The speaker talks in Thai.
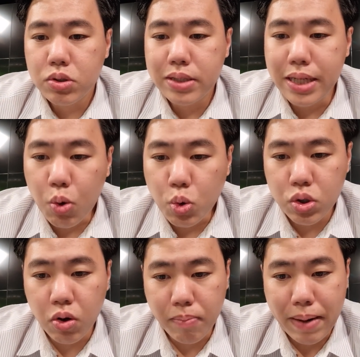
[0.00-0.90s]
ทีนี้คุณซู
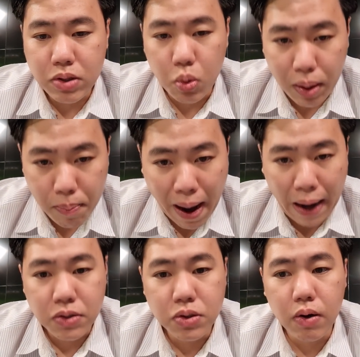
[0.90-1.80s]
ของเราไปถือว่าลำบาก
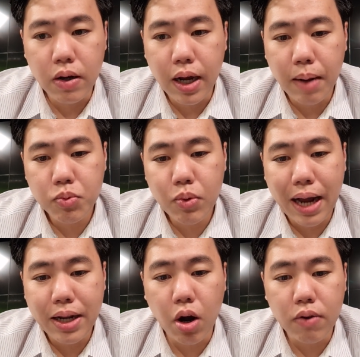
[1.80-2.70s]
ขึ้นเยอะเลยนะครับด้วยการ
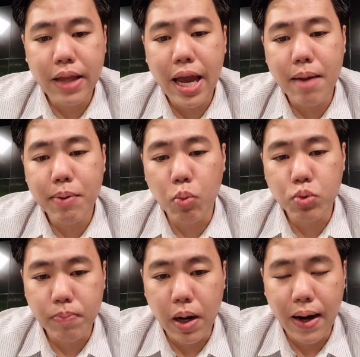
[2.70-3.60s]
ที่คอนเต้ไปคุมส
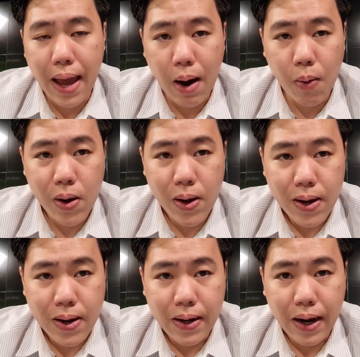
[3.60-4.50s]
เปอร์แล้ว
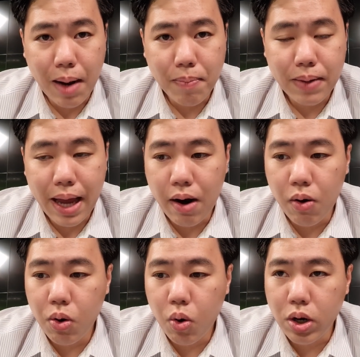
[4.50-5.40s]
นะครับแล้ว
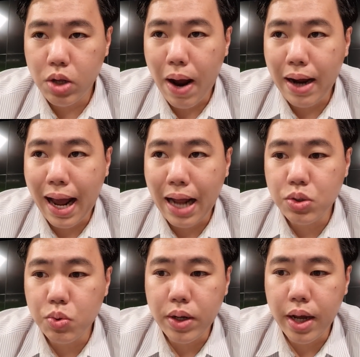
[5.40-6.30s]
คนที่ว่างงานอ
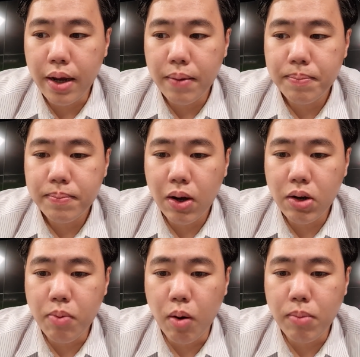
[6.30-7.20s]
ยู่เนี่ยเท่า
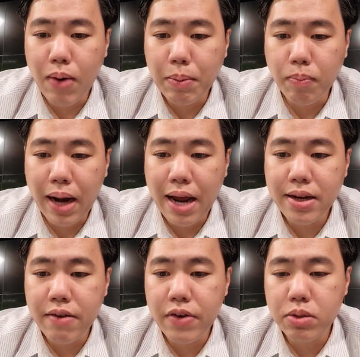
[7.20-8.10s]
ที่ผมเมื่อวานผมไลฟ์
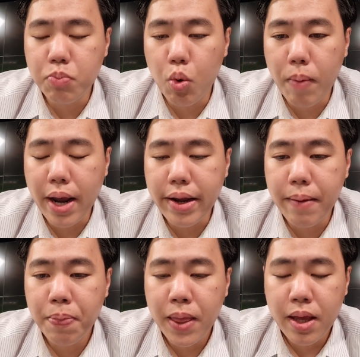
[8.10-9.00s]
ใน Facebook ไปเนี่ย
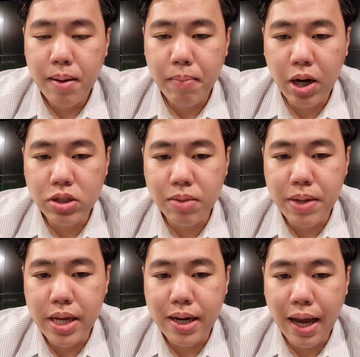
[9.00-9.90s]
มันก็จะ
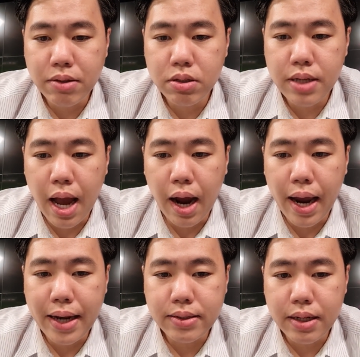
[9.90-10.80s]
มีรายชื่ออย่าง
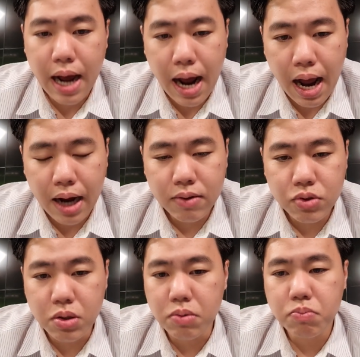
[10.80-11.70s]
เอลิกเทฮาร์ก
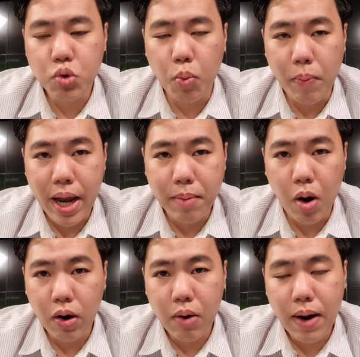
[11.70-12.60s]
ซึ่งตัวผมเองบอ
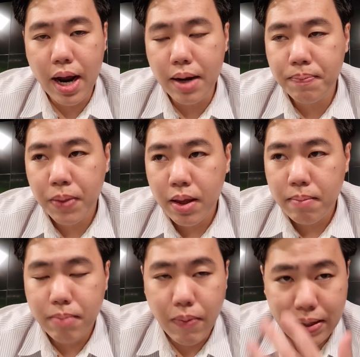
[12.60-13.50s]
กแล้วว่า
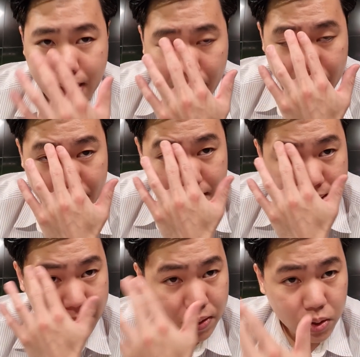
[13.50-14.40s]
ไม่ไว้ใจ
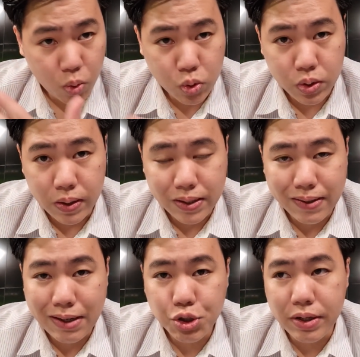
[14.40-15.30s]
คุณซือจาก
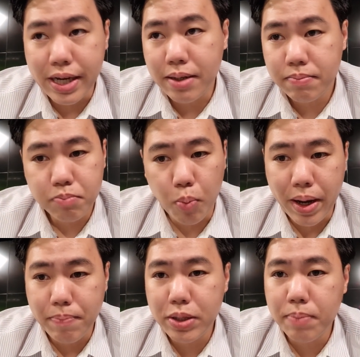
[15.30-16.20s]
รัสชซีผม
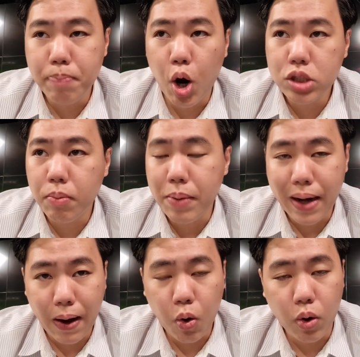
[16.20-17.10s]
เห็นปีเตอร์บอสผมเห็นห
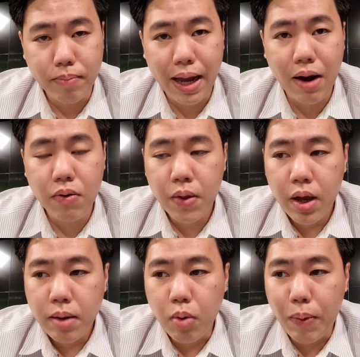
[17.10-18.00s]
ลายๆคนมาแล้ว
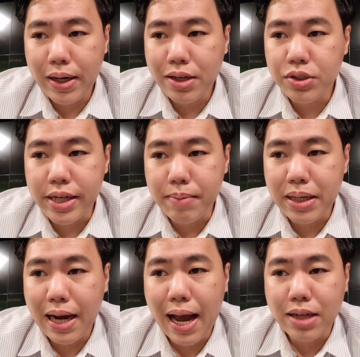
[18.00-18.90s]
ผมว่ารัชลีมัน
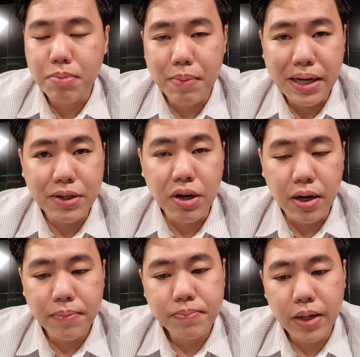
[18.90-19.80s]
ยังห่างพรีเบรลิกเยอะ
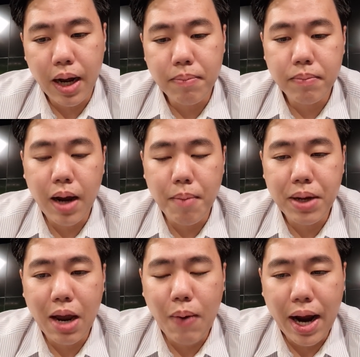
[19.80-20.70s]
นะครับอ่ะมี
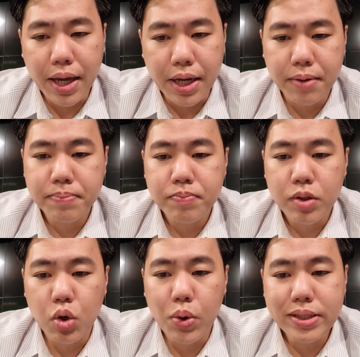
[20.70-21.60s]
ใครว่างอีก
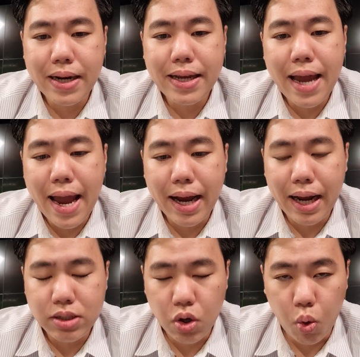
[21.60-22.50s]
ลุยเซลิเก้กำลั
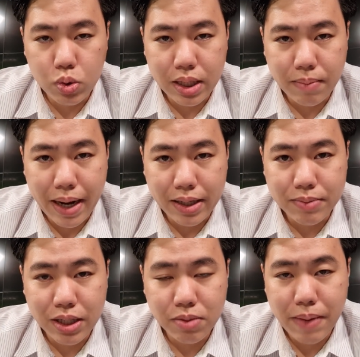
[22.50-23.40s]
งจะลงจากตำแหน่งทีม
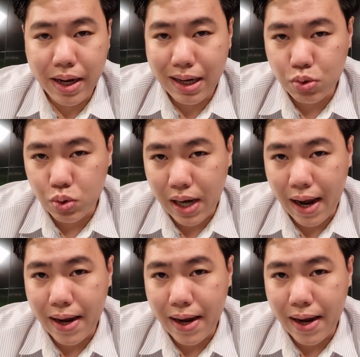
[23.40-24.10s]
ชาติสเปนก็น่าสนใจ